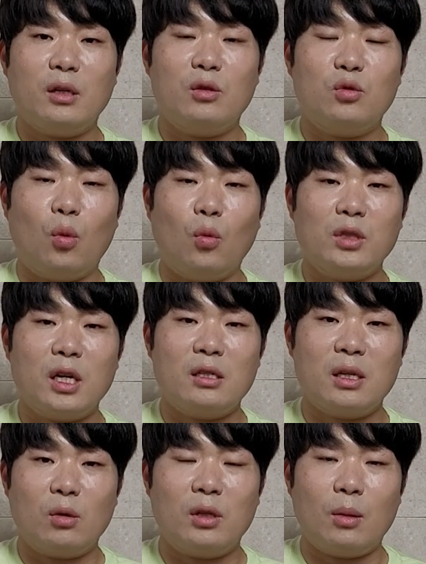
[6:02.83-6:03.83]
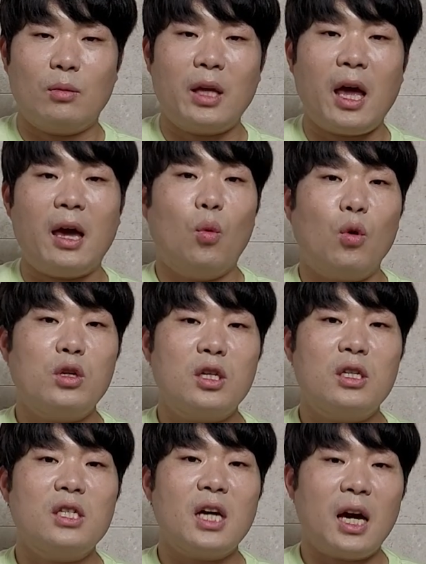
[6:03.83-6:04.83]
있는 동사에서 나오기 때문에
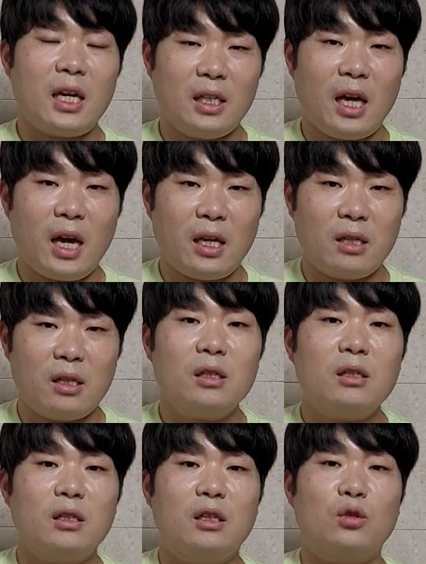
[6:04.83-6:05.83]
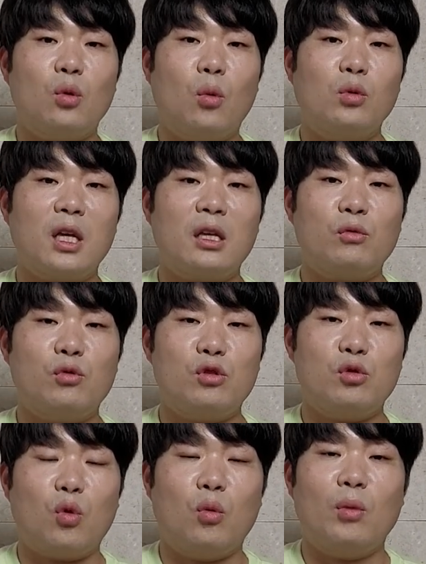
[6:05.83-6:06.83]
오천자 이내에 있는 그 동사들
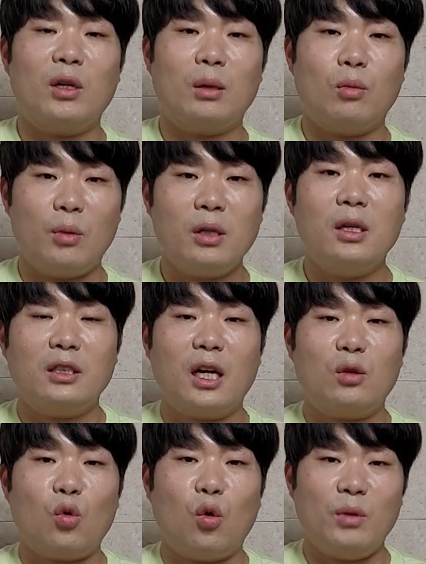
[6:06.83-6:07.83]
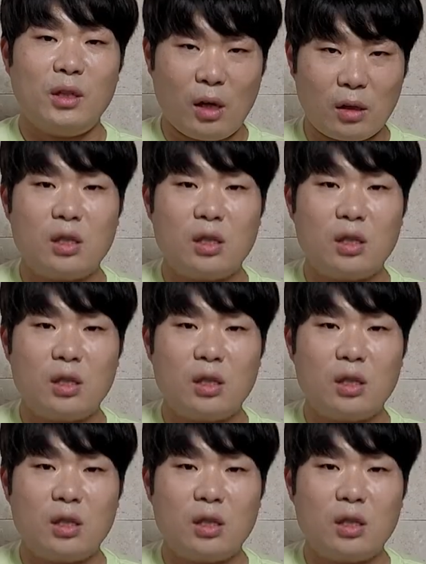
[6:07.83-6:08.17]
위주로 공부하다 보면 크게 도움이 될